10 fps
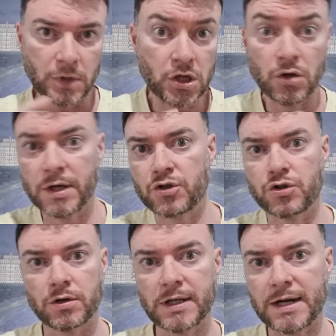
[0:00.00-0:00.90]
io e
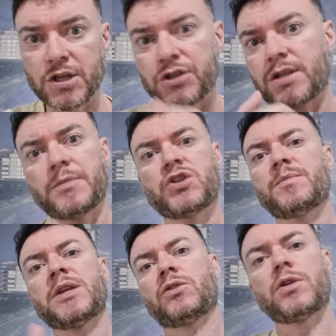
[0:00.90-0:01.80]
giornalisti mi ci
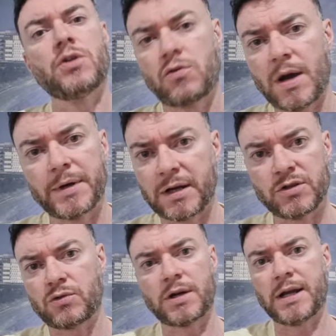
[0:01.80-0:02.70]
metto io qua perché questo è